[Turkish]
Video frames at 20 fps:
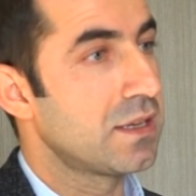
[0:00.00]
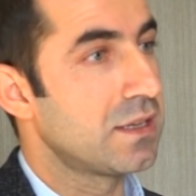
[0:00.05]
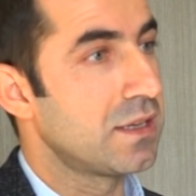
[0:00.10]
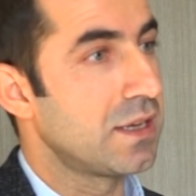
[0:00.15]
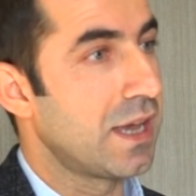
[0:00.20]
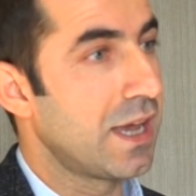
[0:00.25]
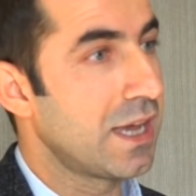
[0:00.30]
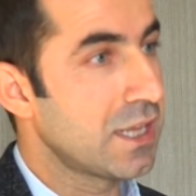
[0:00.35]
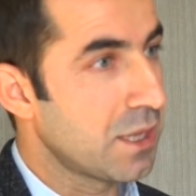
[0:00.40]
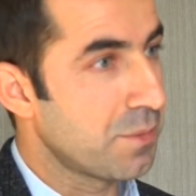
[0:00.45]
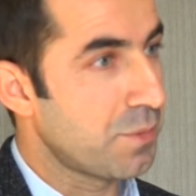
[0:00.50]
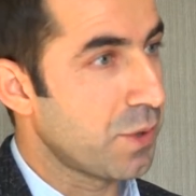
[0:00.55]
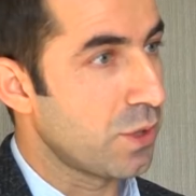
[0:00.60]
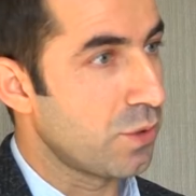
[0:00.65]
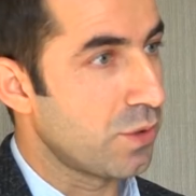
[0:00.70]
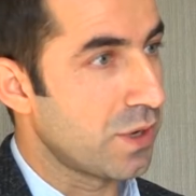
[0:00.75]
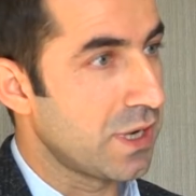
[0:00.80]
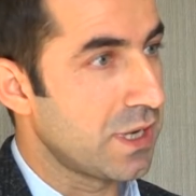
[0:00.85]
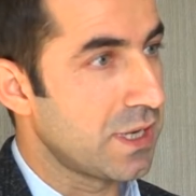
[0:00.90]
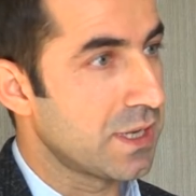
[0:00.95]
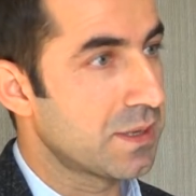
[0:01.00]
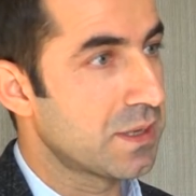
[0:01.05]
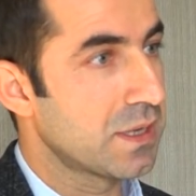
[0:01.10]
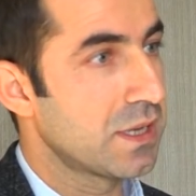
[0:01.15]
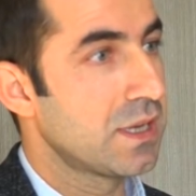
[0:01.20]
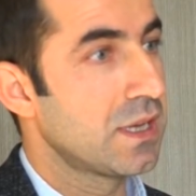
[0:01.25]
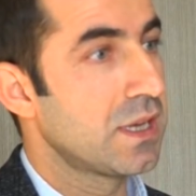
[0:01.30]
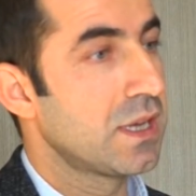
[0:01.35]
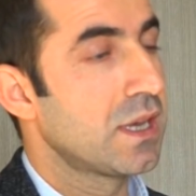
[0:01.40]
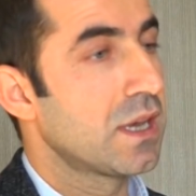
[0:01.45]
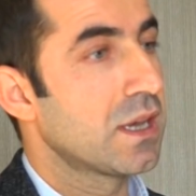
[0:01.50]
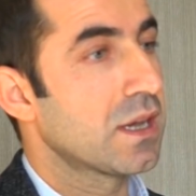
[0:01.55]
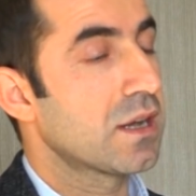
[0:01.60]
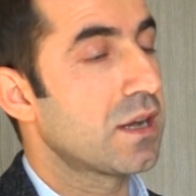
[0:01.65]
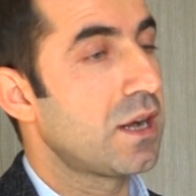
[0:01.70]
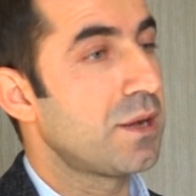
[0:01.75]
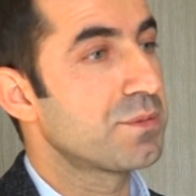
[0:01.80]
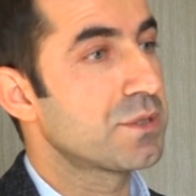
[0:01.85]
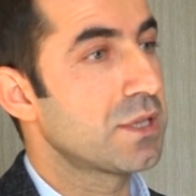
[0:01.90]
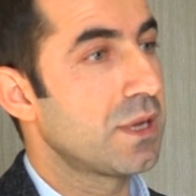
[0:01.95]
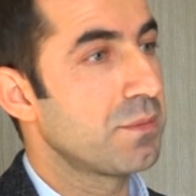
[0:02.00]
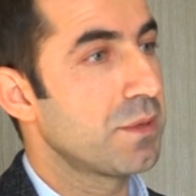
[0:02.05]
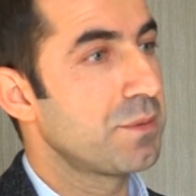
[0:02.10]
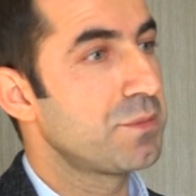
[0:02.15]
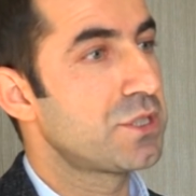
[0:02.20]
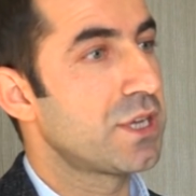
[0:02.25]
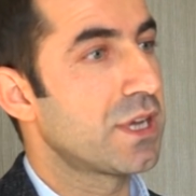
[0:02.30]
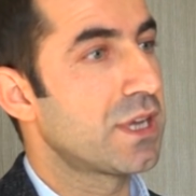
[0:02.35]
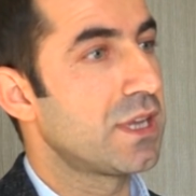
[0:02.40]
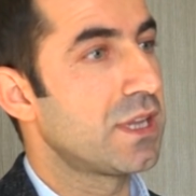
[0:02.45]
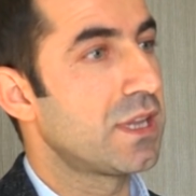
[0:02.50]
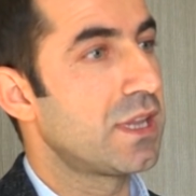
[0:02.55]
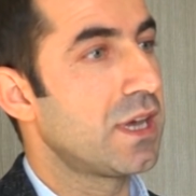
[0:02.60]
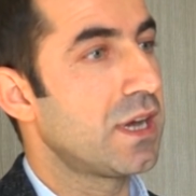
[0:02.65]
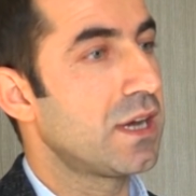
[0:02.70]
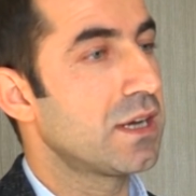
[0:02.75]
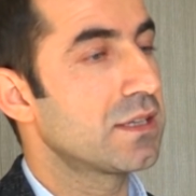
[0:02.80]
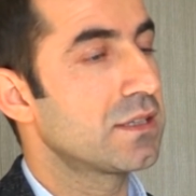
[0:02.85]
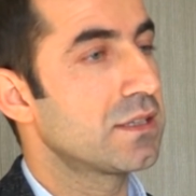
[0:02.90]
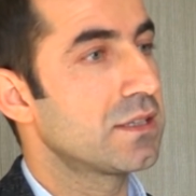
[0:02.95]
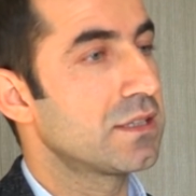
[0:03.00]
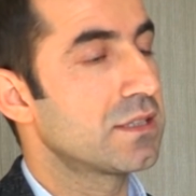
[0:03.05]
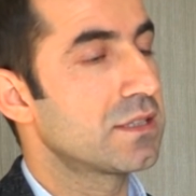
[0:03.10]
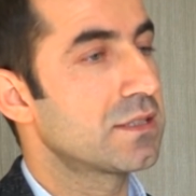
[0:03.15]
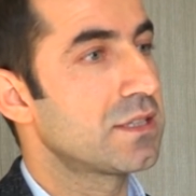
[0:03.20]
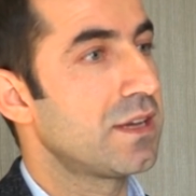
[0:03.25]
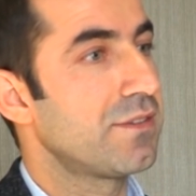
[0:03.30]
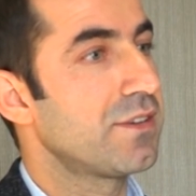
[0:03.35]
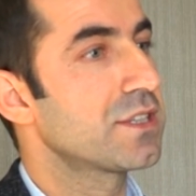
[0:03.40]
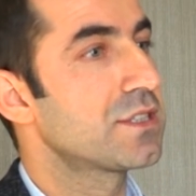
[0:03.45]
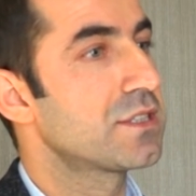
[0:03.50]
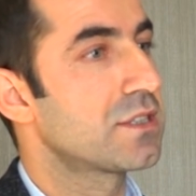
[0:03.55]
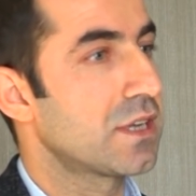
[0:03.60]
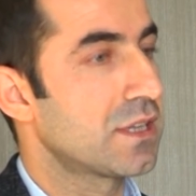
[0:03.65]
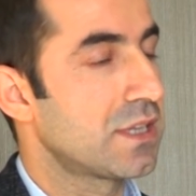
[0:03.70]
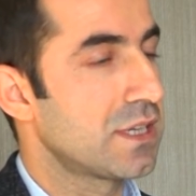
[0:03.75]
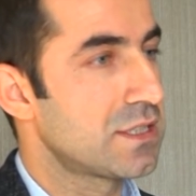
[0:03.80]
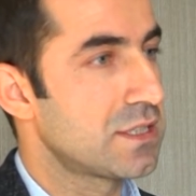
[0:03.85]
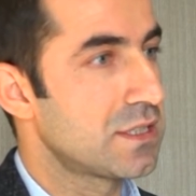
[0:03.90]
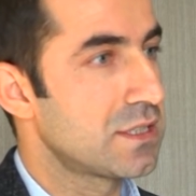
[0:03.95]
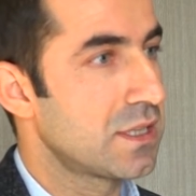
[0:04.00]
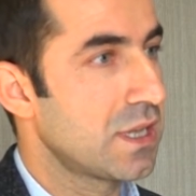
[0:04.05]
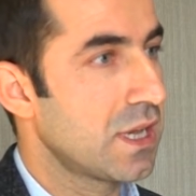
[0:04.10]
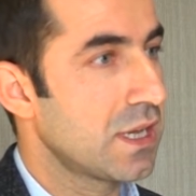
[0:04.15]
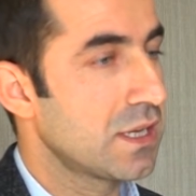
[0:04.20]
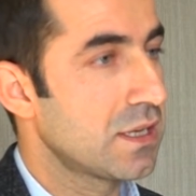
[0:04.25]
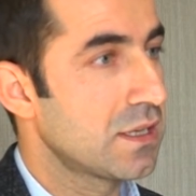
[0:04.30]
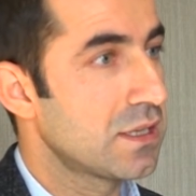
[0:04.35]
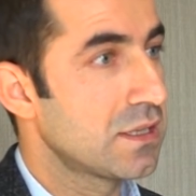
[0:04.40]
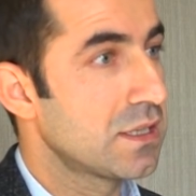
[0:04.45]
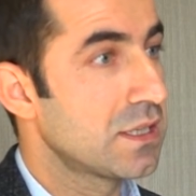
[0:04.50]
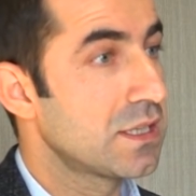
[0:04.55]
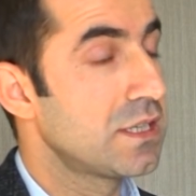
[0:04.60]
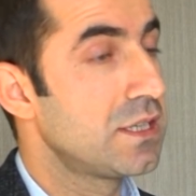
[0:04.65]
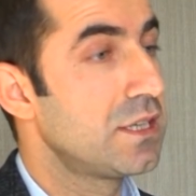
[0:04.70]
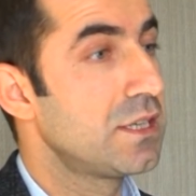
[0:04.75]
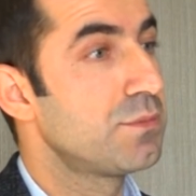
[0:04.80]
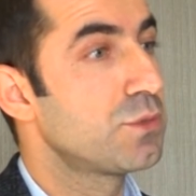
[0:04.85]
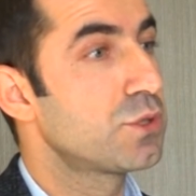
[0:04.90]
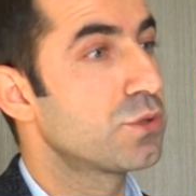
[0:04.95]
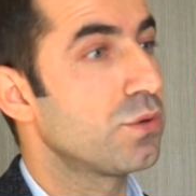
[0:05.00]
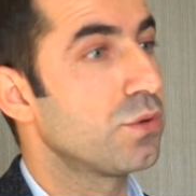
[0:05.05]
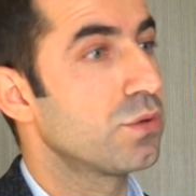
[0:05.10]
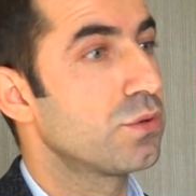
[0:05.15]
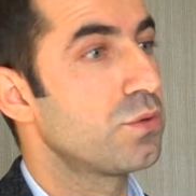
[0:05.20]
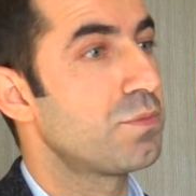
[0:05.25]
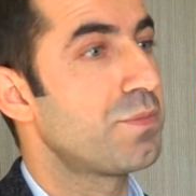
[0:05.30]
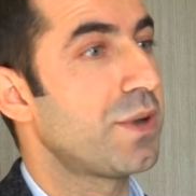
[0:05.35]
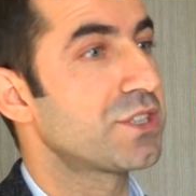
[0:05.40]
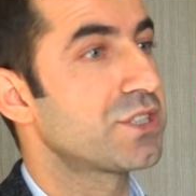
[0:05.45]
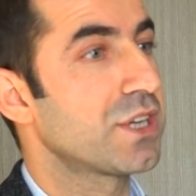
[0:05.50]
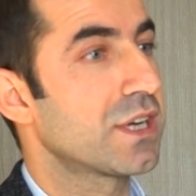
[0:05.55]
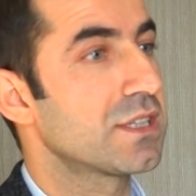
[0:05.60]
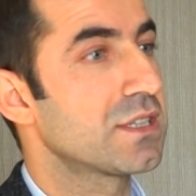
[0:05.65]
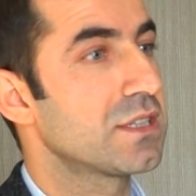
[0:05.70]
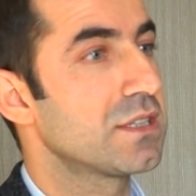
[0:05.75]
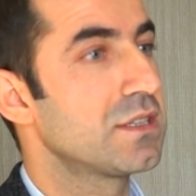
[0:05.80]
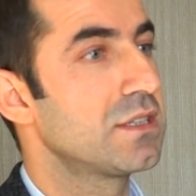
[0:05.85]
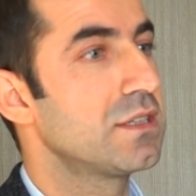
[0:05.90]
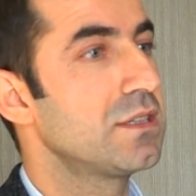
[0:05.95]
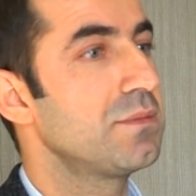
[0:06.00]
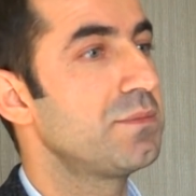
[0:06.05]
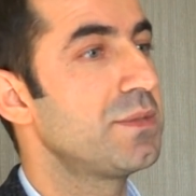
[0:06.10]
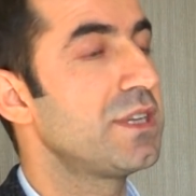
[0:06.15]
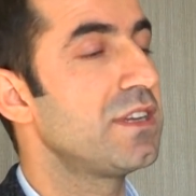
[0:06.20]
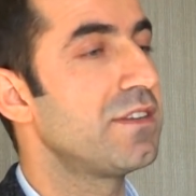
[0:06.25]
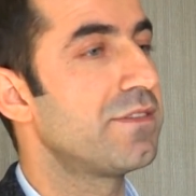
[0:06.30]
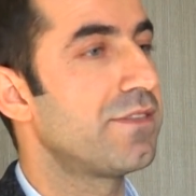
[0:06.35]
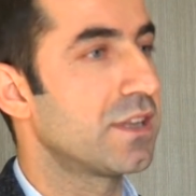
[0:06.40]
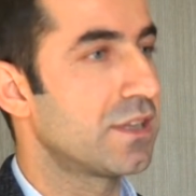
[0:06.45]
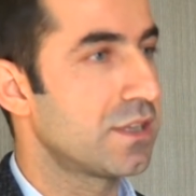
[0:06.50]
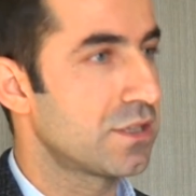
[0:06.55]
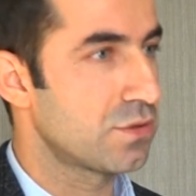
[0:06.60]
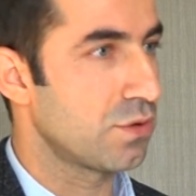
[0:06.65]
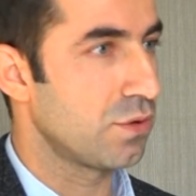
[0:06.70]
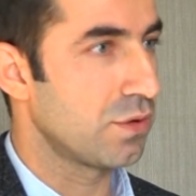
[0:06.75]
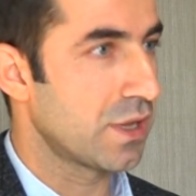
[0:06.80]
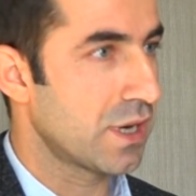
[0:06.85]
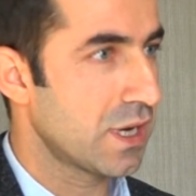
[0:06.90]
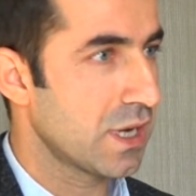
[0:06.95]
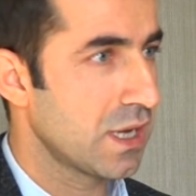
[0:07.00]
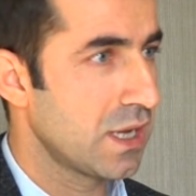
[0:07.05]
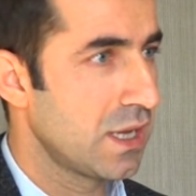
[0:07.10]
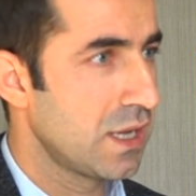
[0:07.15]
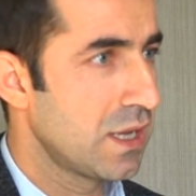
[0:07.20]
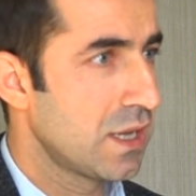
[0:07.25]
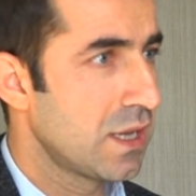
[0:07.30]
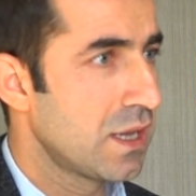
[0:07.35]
e, HDP yönelik kapsamlı bir şekilde e, savaş stratejisinde girmiş olduğu başarısızlığın bir ifadesi olarak